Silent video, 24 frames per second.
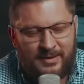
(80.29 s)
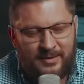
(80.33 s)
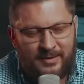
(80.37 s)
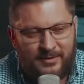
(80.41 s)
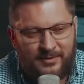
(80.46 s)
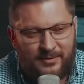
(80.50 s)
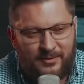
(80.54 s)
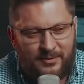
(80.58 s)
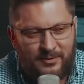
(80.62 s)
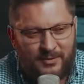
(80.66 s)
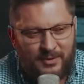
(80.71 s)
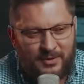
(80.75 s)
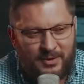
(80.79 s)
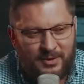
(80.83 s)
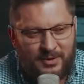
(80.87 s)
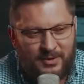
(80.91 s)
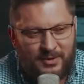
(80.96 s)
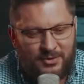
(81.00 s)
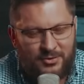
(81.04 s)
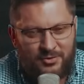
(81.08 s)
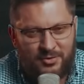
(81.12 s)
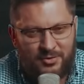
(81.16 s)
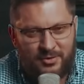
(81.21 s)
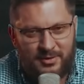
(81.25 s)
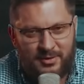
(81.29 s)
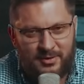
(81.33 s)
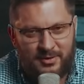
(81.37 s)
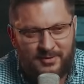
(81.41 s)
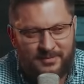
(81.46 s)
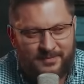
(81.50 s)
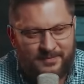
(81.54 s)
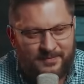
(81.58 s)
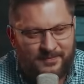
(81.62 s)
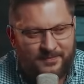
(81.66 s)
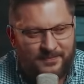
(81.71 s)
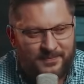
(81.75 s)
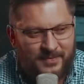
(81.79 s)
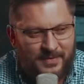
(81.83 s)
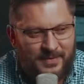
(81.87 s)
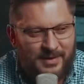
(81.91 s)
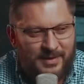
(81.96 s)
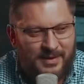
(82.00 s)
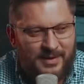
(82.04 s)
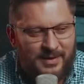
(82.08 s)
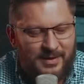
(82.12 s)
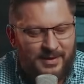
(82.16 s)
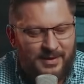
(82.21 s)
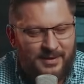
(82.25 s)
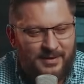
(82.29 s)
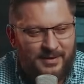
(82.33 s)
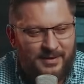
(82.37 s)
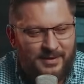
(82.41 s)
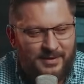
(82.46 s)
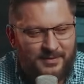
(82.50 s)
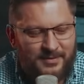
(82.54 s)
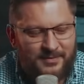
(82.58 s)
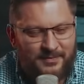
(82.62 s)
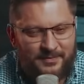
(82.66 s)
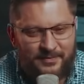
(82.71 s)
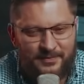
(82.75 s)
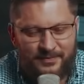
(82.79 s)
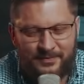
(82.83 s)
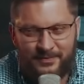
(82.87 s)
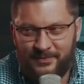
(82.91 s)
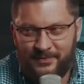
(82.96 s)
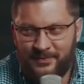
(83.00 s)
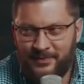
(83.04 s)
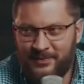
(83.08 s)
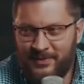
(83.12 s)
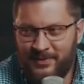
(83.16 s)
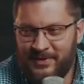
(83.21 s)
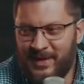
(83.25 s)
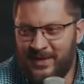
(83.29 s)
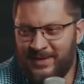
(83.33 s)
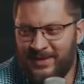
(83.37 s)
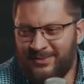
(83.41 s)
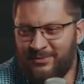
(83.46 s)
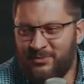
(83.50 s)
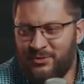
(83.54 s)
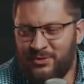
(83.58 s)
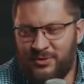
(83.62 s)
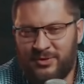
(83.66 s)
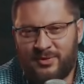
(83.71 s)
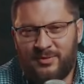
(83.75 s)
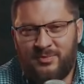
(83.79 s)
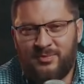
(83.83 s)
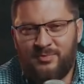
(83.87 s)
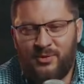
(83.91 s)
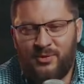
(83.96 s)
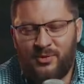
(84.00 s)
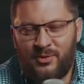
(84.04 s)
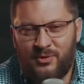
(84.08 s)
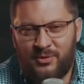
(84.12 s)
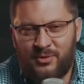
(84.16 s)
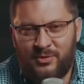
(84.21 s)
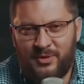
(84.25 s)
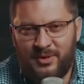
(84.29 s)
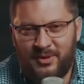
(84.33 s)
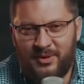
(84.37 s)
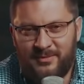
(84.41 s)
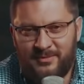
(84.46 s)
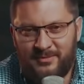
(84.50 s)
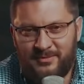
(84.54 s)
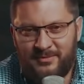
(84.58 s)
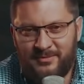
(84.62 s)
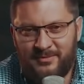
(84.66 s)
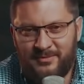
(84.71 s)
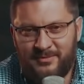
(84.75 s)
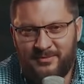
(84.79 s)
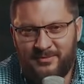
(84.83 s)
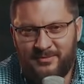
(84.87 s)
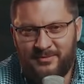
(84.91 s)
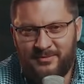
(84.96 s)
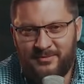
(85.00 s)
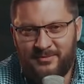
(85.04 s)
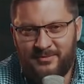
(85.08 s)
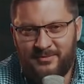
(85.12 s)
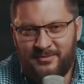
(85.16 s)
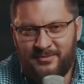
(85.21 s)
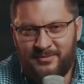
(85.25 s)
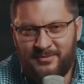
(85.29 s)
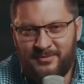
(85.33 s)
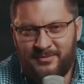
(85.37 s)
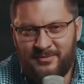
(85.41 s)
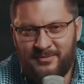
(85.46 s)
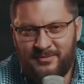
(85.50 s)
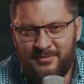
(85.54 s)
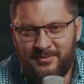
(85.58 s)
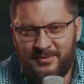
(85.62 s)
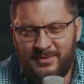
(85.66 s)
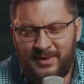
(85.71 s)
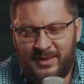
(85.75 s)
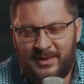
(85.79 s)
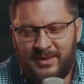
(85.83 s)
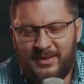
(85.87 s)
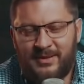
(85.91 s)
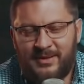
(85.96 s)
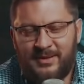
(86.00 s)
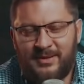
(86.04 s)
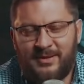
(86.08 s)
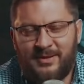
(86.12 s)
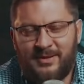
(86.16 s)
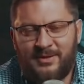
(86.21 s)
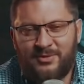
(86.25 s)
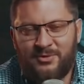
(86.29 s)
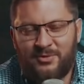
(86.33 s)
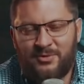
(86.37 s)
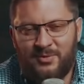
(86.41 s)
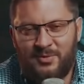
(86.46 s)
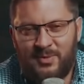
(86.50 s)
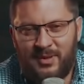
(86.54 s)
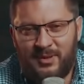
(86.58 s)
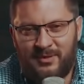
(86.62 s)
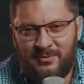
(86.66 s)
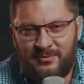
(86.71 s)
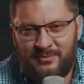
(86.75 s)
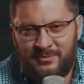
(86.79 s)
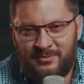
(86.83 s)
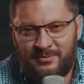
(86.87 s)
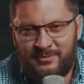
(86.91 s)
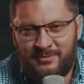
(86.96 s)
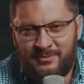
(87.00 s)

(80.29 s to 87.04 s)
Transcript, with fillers: Вот, черное. И меня не будет полгода. А если это судьба?